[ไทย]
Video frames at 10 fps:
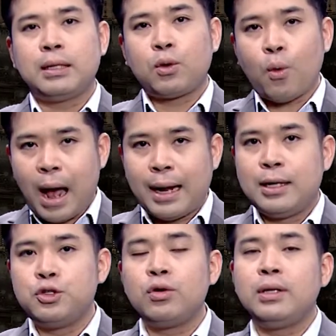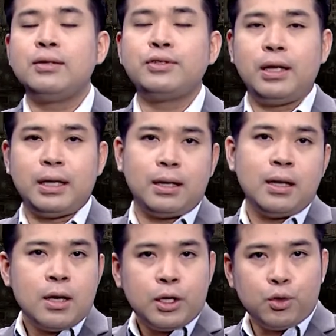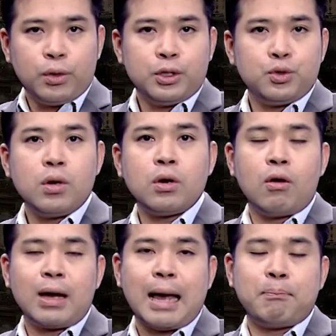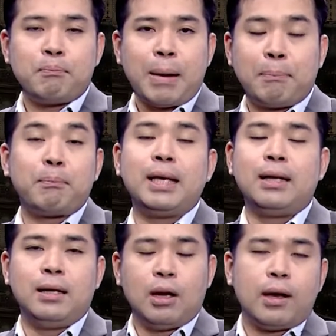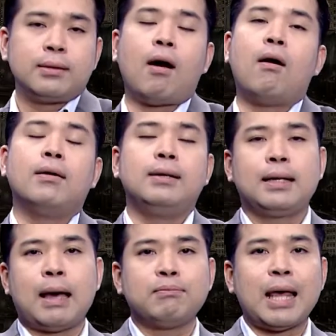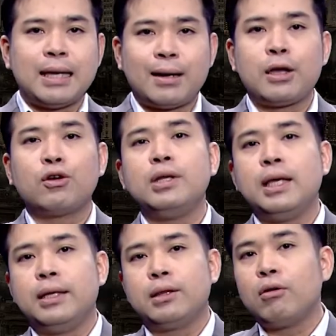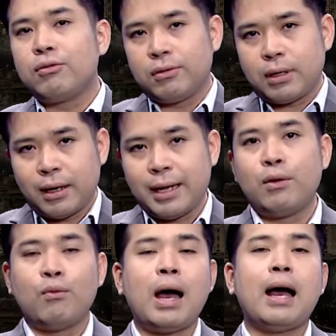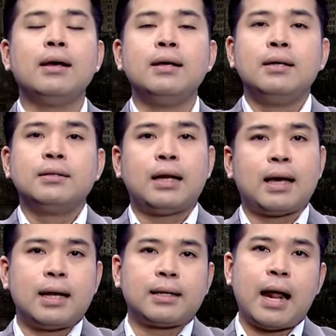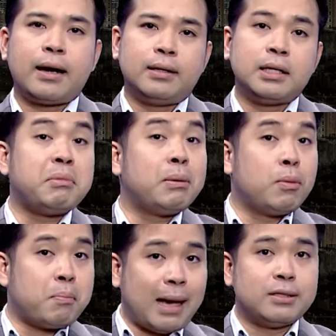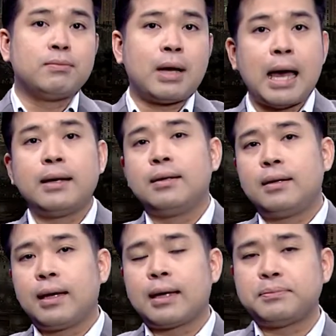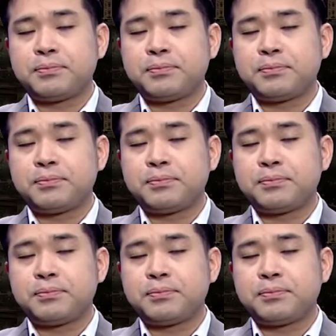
กว่าในช่วงที่เศรษฐกิจอยู่ในช่วงของการผัดเปลี่ยนหรือรอยต่อนะครับแต่อย่างไรก็ดีต้องเรียนว่าธนาคารกลางนั้นยังมีบทบาทสำคัญนะครับ